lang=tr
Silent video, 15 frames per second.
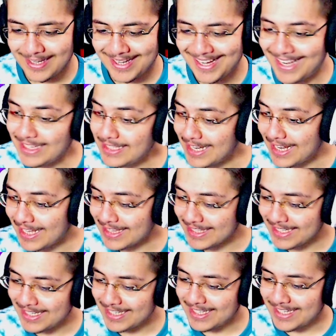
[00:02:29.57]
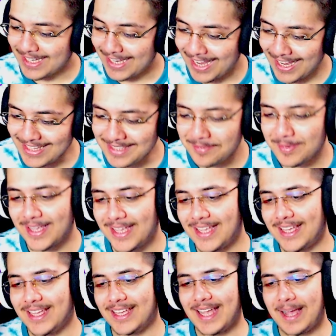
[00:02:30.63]
Hadi lan. Hadi be
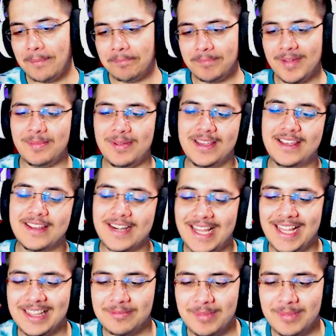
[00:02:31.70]
yapma be kral